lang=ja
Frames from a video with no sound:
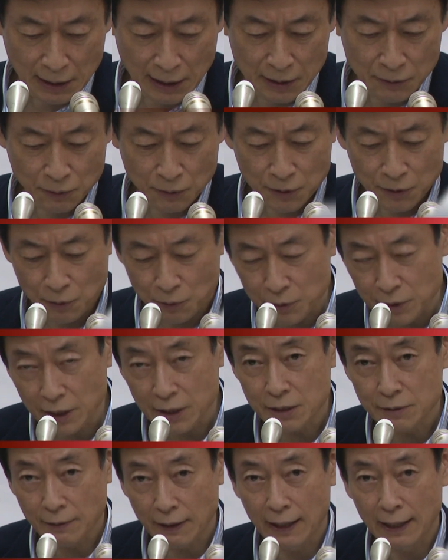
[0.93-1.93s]
あの基本
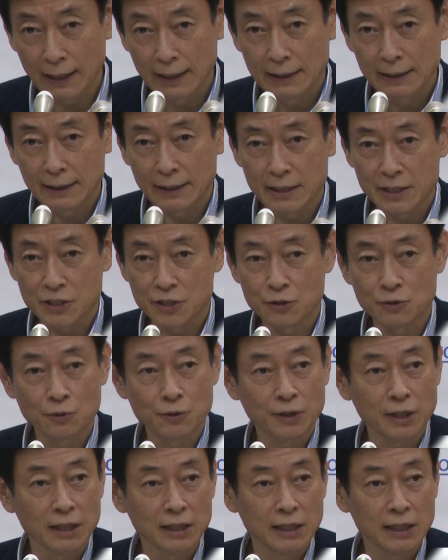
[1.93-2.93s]
的には慎重
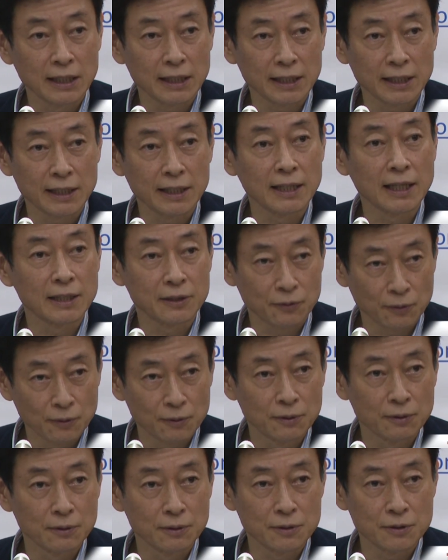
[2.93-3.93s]
に考えなきゃいけないと
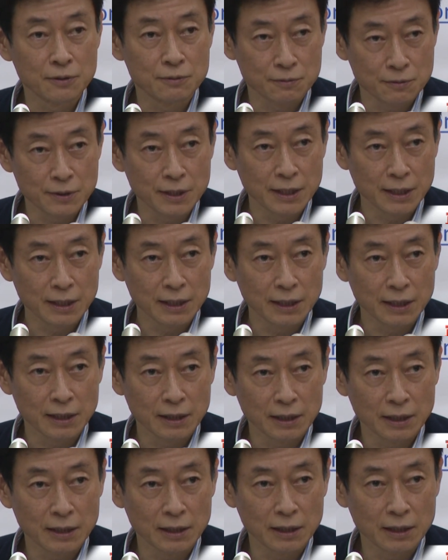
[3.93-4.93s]
いうふうに
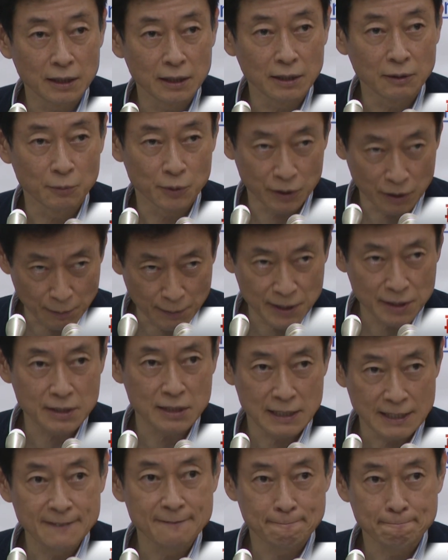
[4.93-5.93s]
思っています。